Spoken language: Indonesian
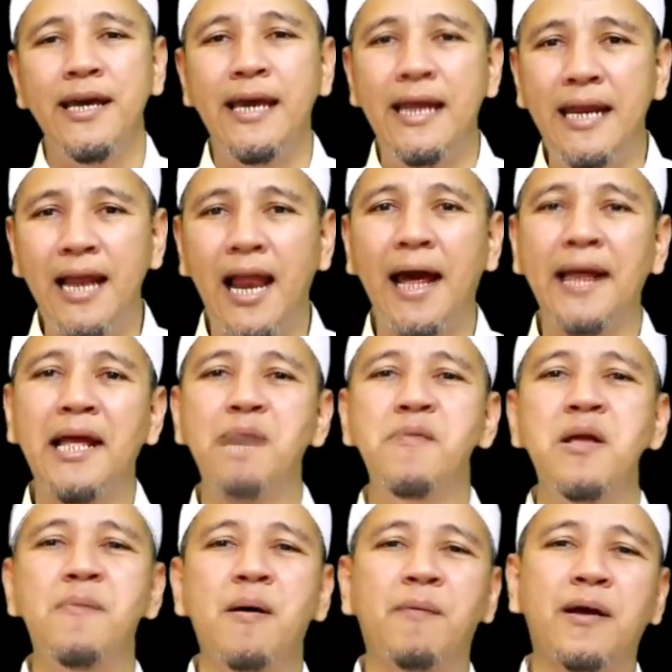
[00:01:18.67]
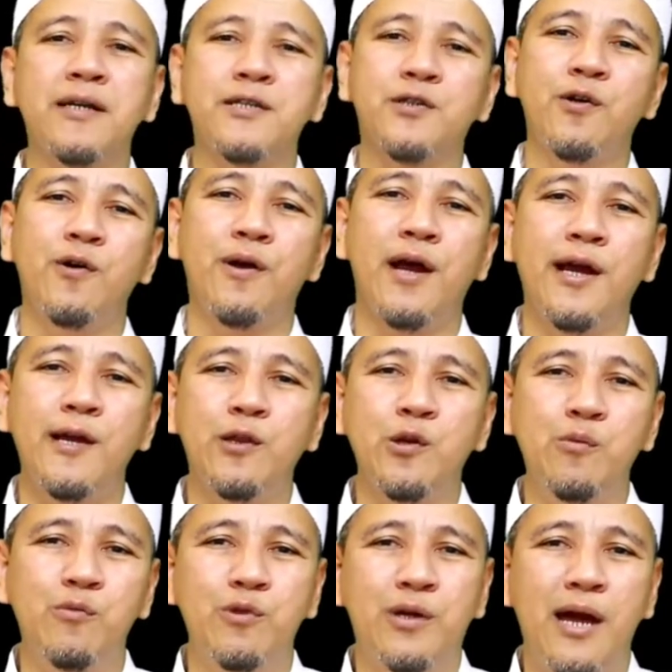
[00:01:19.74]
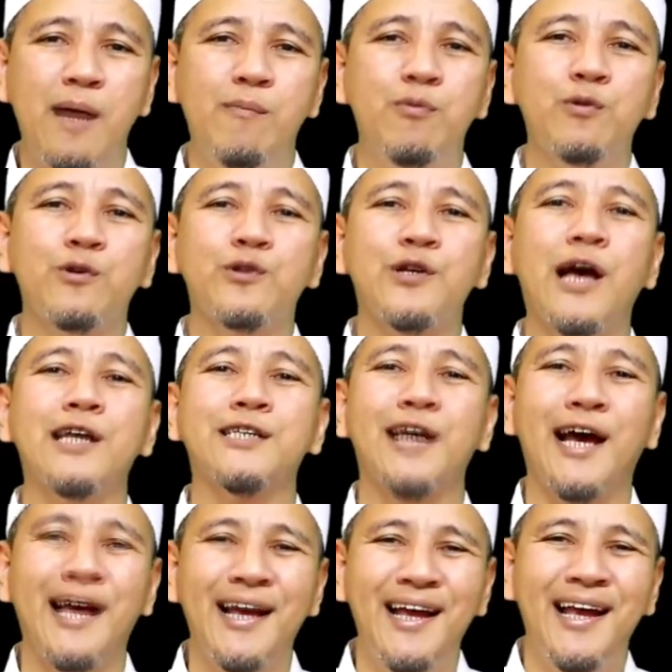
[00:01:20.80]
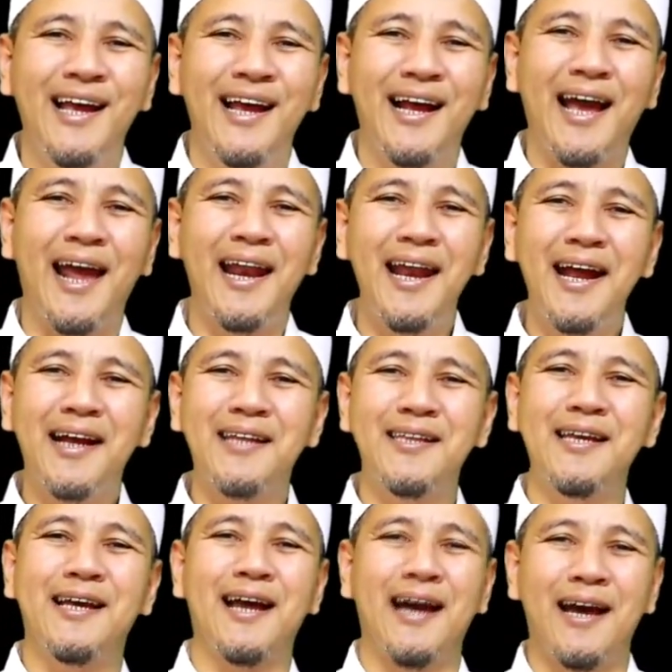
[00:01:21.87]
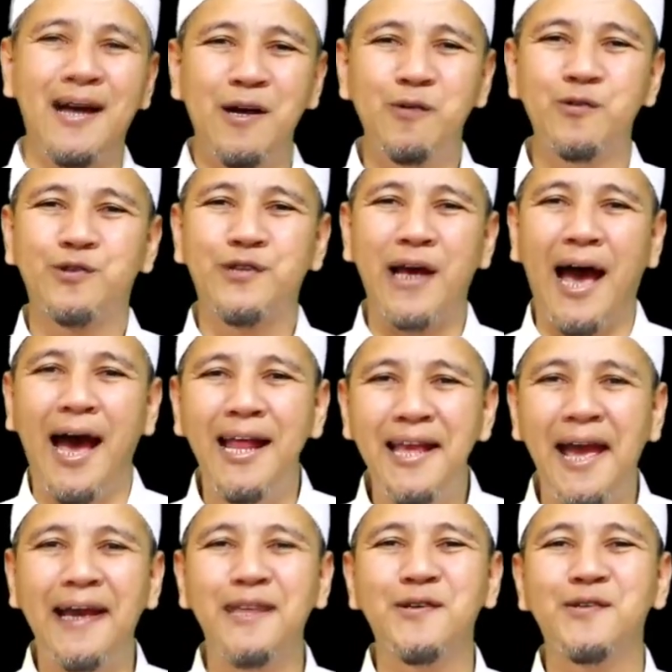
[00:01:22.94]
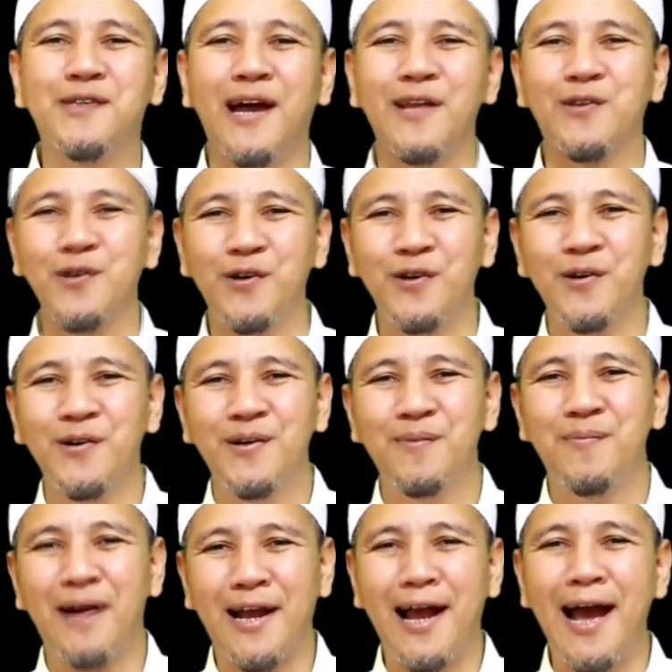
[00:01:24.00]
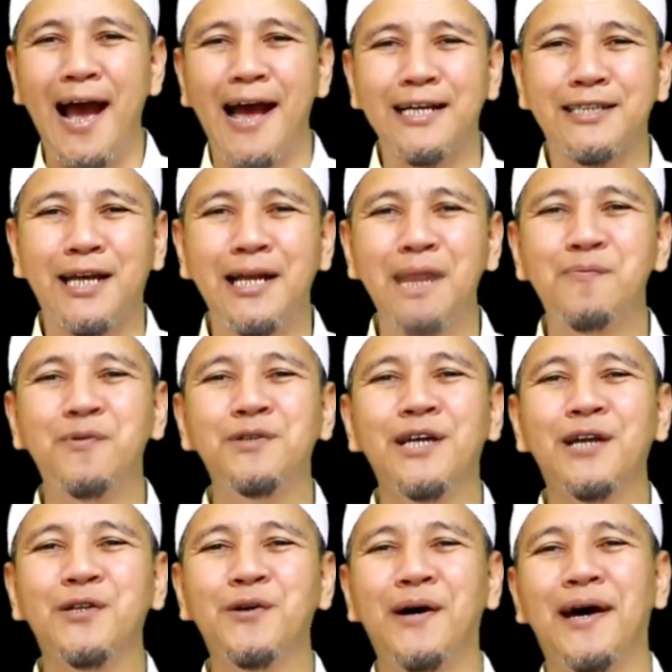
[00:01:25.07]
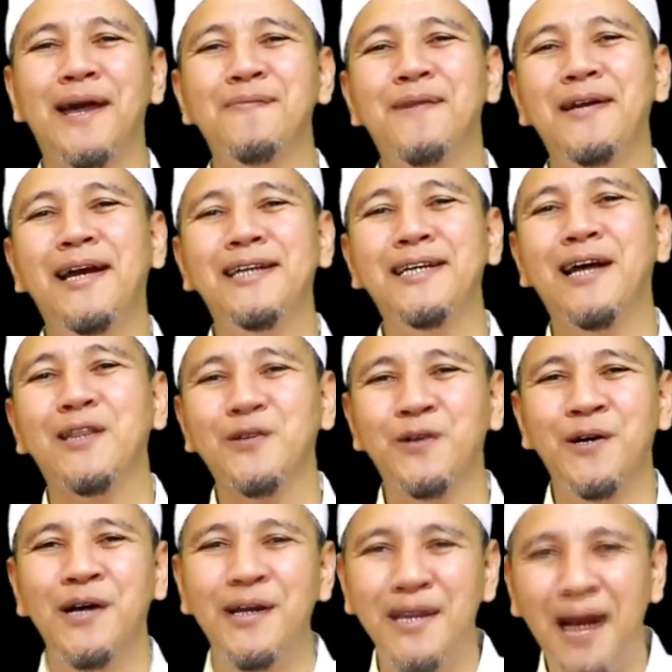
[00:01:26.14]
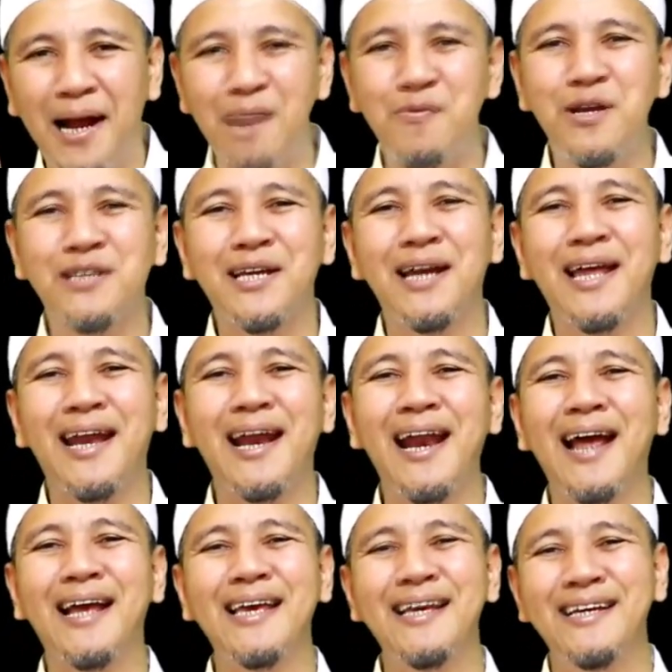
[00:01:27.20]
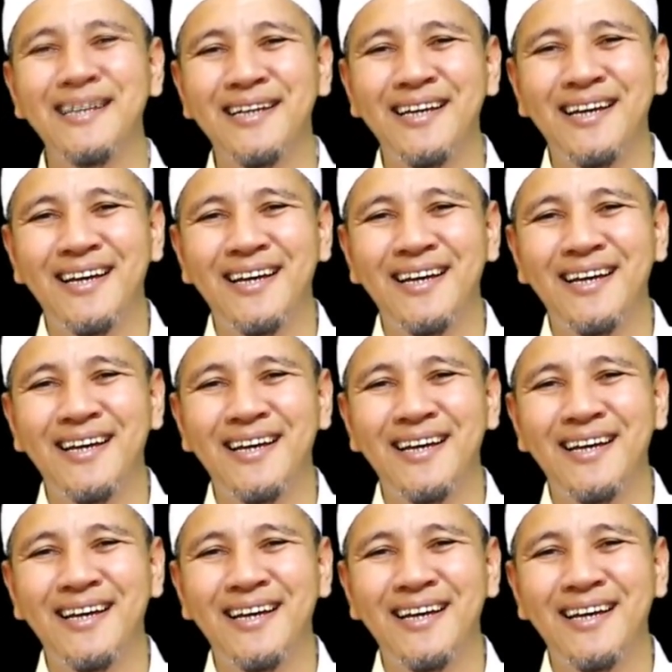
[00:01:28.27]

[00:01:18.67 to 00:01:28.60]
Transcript: Inilah yang menyebabkan seorang itu mudah putus asa. Karena ketika usahanya itu jatuh, maka asanya pun jatuh, harapannya jatuh. Dia nggak punya sandaran lagi.